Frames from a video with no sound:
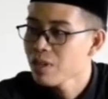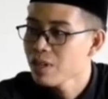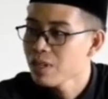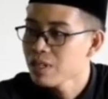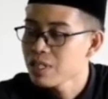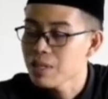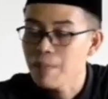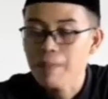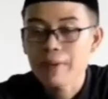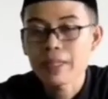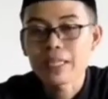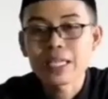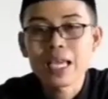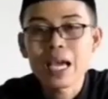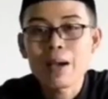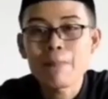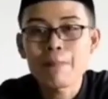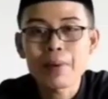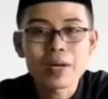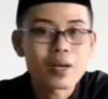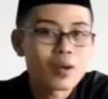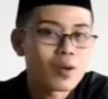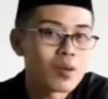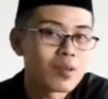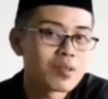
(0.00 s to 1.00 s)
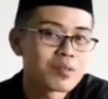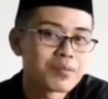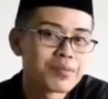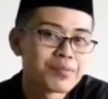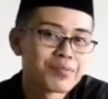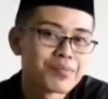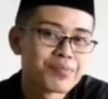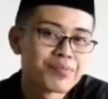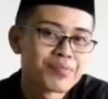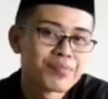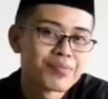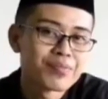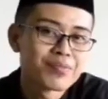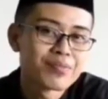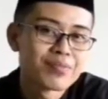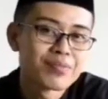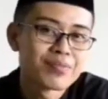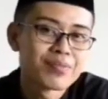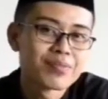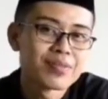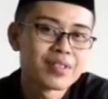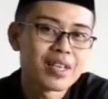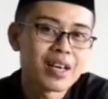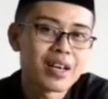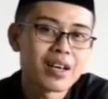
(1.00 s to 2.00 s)
Seperti apa dong?
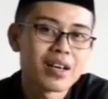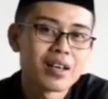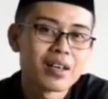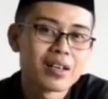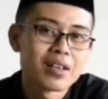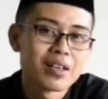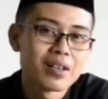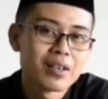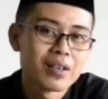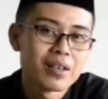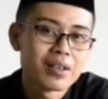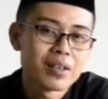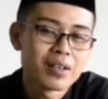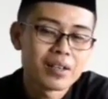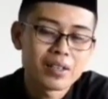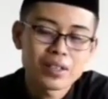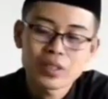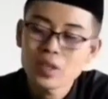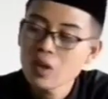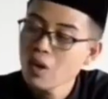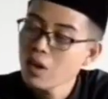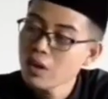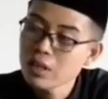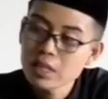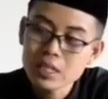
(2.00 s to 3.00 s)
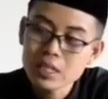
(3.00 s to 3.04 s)
Ya, Tolong